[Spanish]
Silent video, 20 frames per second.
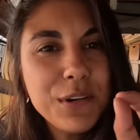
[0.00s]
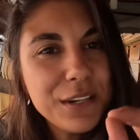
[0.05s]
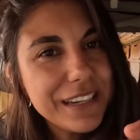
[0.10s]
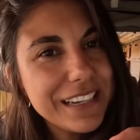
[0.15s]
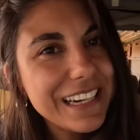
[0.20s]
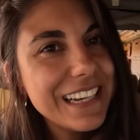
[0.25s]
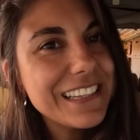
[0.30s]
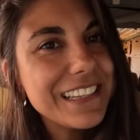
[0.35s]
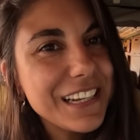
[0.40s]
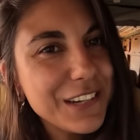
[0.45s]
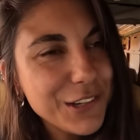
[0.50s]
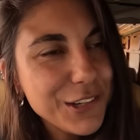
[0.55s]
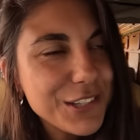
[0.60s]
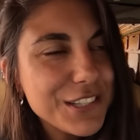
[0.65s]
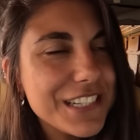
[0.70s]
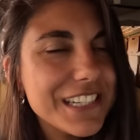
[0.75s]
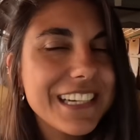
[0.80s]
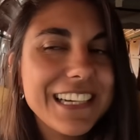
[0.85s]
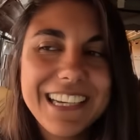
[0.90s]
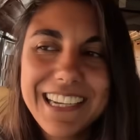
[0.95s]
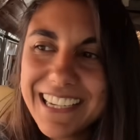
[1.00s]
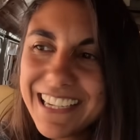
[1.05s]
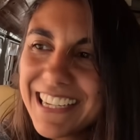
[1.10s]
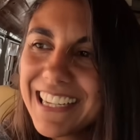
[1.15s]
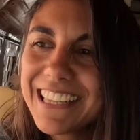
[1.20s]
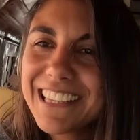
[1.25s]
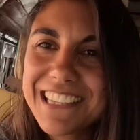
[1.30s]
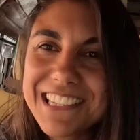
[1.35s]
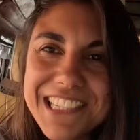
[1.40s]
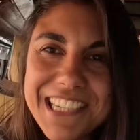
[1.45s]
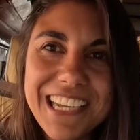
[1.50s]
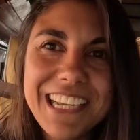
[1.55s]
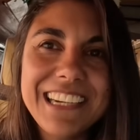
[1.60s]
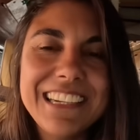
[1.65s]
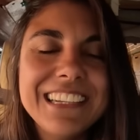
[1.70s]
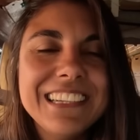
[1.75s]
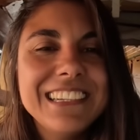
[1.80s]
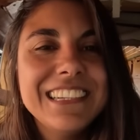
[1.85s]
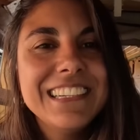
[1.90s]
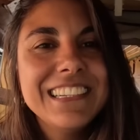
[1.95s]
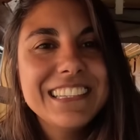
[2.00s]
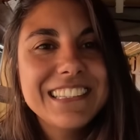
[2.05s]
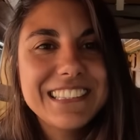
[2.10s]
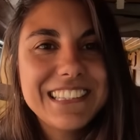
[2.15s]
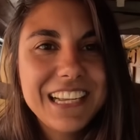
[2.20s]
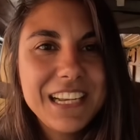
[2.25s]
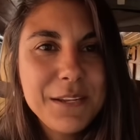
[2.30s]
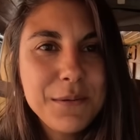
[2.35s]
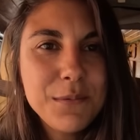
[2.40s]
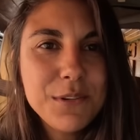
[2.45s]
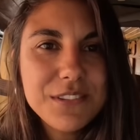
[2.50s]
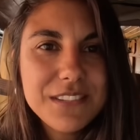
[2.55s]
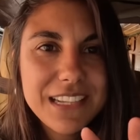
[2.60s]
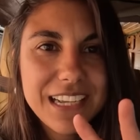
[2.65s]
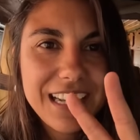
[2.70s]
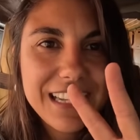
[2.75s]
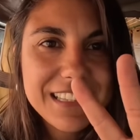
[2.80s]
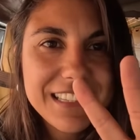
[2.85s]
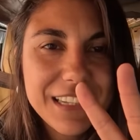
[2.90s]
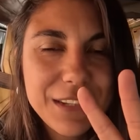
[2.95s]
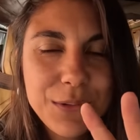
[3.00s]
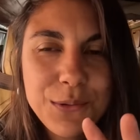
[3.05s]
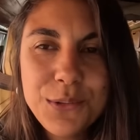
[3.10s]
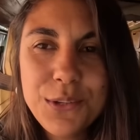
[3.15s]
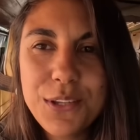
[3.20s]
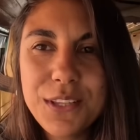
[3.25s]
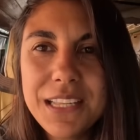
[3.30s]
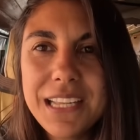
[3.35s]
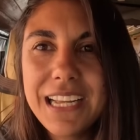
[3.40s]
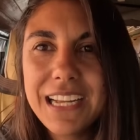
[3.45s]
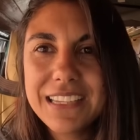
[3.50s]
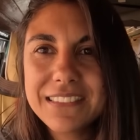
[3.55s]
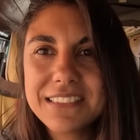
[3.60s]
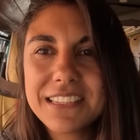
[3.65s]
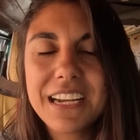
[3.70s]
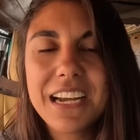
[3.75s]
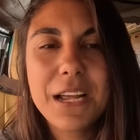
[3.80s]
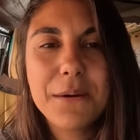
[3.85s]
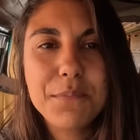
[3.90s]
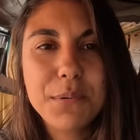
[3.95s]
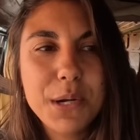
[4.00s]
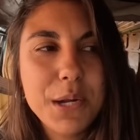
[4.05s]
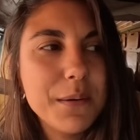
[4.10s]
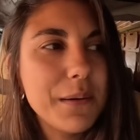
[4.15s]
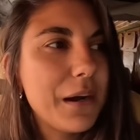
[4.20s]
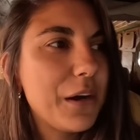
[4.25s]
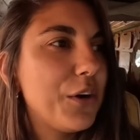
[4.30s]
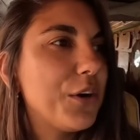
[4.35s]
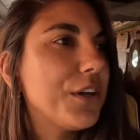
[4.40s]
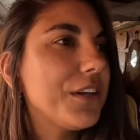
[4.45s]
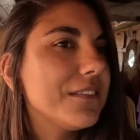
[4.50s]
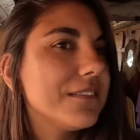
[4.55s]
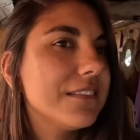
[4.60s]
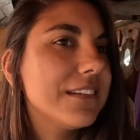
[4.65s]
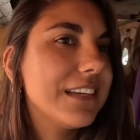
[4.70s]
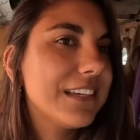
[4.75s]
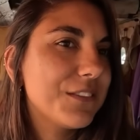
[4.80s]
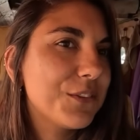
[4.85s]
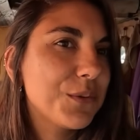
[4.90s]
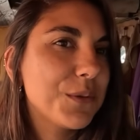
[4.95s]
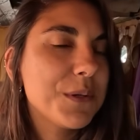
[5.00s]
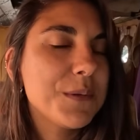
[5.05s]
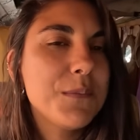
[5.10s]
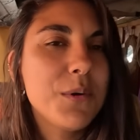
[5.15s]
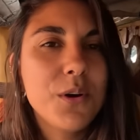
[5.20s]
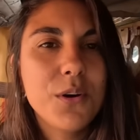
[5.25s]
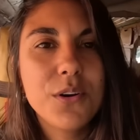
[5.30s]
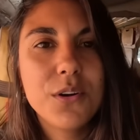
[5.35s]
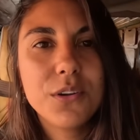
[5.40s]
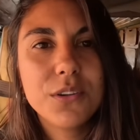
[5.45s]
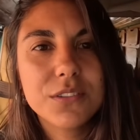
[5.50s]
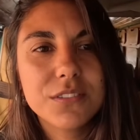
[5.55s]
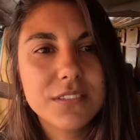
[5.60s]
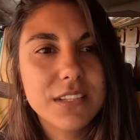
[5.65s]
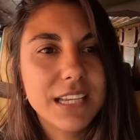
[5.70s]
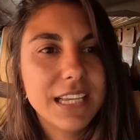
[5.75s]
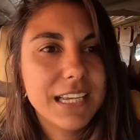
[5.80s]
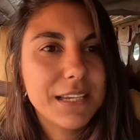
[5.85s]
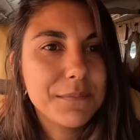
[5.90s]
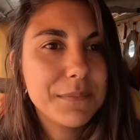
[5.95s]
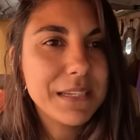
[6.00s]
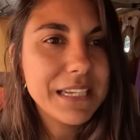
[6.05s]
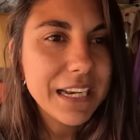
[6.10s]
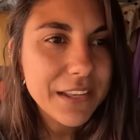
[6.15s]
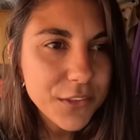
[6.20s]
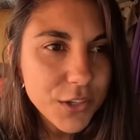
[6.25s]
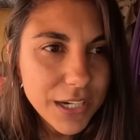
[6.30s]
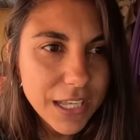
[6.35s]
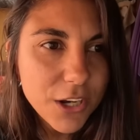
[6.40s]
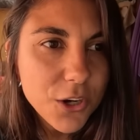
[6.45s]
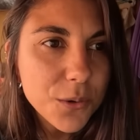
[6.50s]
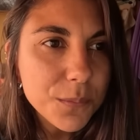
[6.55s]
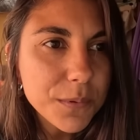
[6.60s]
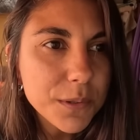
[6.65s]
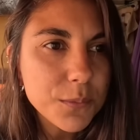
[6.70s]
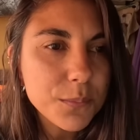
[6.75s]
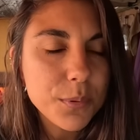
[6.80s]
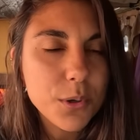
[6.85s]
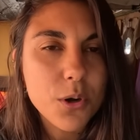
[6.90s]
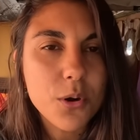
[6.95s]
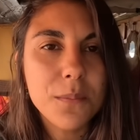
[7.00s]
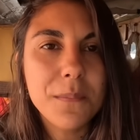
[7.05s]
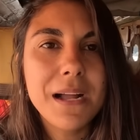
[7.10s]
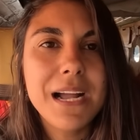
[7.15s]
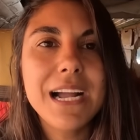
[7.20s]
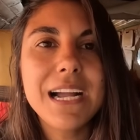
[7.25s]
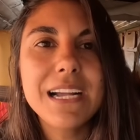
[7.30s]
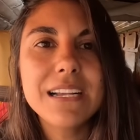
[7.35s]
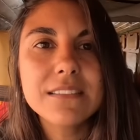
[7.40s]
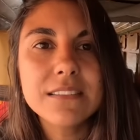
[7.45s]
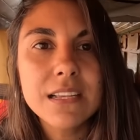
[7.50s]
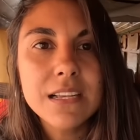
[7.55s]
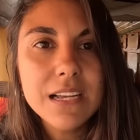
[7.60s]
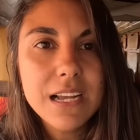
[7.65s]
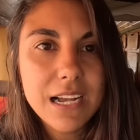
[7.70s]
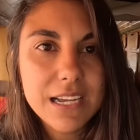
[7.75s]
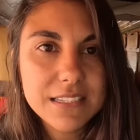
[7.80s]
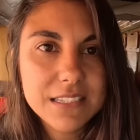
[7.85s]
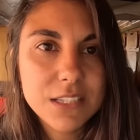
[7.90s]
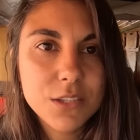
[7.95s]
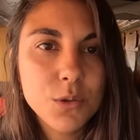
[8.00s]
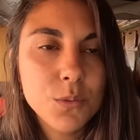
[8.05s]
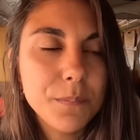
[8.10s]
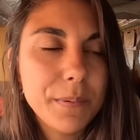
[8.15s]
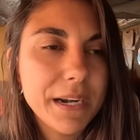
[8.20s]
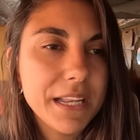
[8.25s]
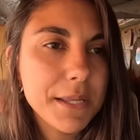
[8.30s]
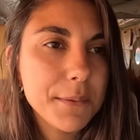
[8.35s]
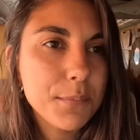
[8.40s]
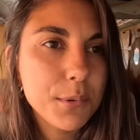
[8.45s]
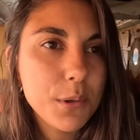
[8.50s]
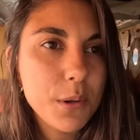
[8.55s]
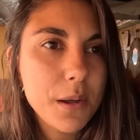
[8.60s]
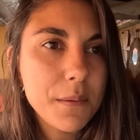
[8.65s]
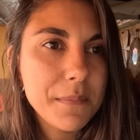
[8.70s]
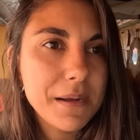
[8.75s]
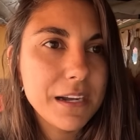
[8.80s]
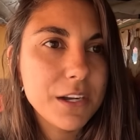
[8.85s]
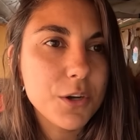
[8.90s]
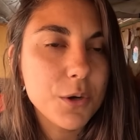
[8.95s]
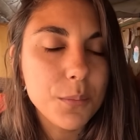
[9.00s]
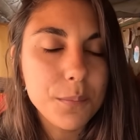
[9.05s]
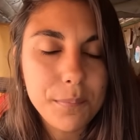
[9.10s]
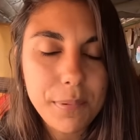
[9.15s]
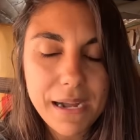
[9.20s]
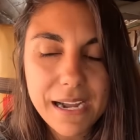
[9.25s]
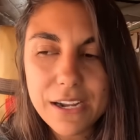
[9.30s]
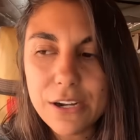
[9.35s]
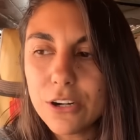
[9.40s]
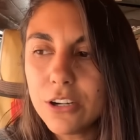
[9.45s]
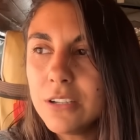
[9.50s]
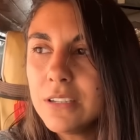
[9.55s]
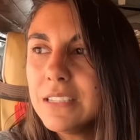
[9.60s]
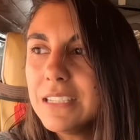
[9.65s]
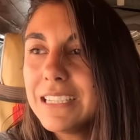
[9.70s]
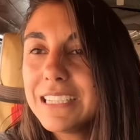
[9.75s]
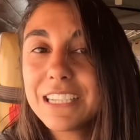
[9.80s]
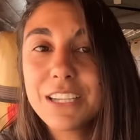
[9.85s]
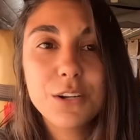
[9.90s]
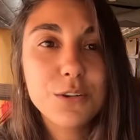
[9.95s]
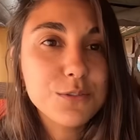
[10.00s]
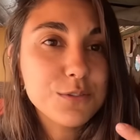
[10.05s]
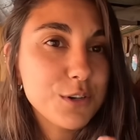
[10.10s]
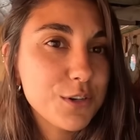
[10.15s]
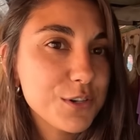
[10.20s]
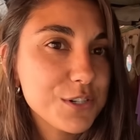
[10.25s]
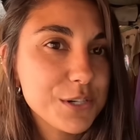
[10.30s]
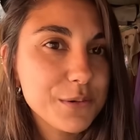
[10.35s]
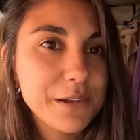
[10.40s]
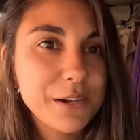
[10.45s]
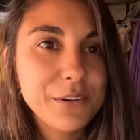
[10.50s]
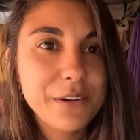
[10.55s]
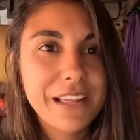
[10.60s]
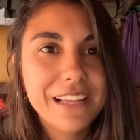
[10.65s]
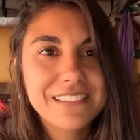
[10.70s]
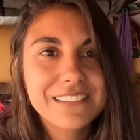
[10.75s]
grata noche en el taller. Salimos el segundo día a hacer la prueba. Hoy estuvimos eh, mirando la combi un poco más, haciendo un par de pruebas más con Paco. Incluso nos llevaron a